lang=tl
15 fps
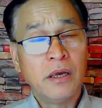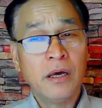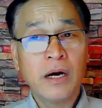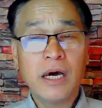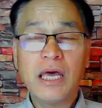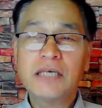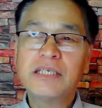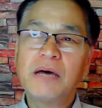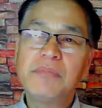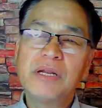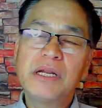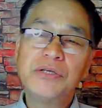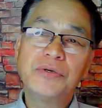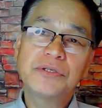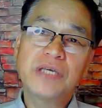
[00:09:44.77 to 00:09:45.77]
Kaya sabi
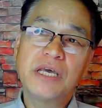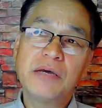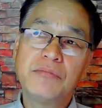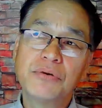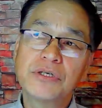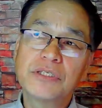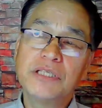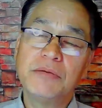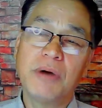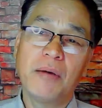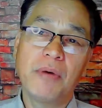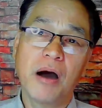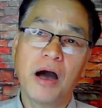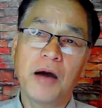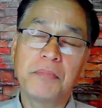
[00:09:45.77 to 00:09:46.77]
ng Diyos sa Hebrews, di ba
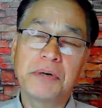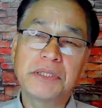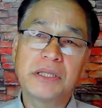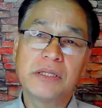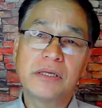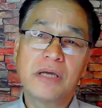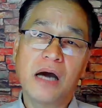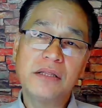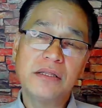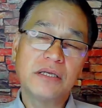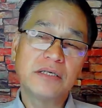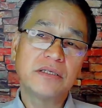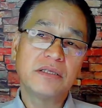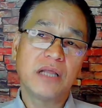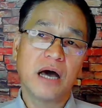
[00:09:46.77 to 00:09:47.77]
mga kapatid, God
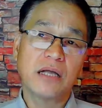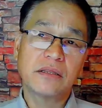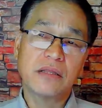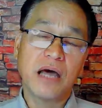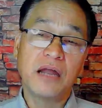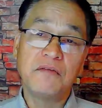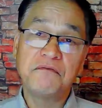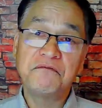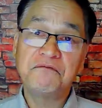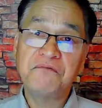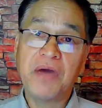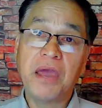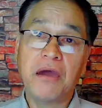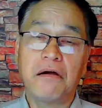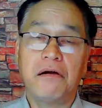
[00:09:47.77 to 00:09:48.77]
is not
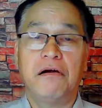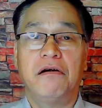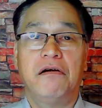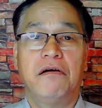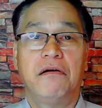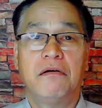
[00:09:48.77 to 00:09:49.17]
unfair